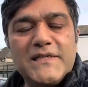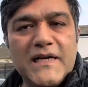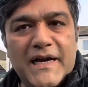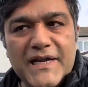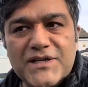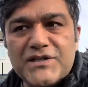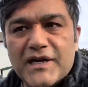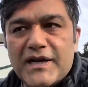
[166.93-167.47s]

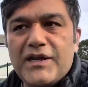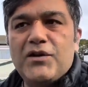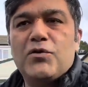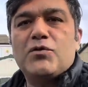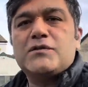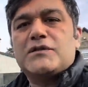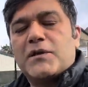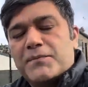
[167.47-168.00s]
गाड़ी चाहिए
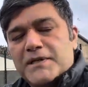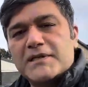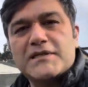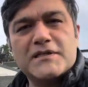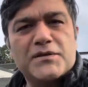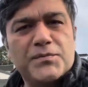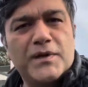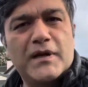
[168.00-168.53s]
हो ज़बरदस्त
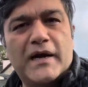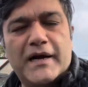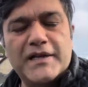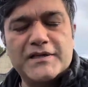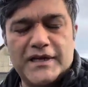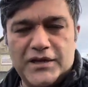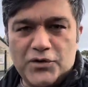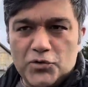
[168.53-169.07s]
किस्म की गाड़ी
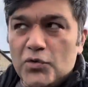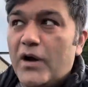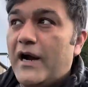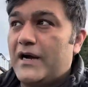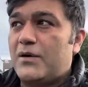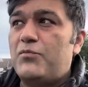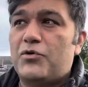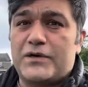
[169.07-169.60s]
चाहिए हो तो
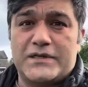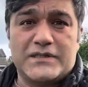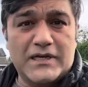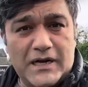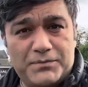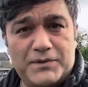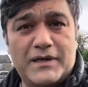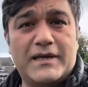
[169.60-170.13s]
हक मोटर से
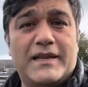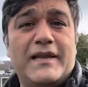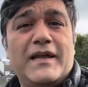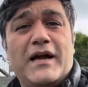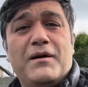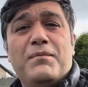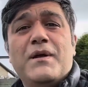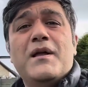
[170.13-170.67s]
रबता करें
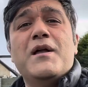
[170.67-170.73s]
आप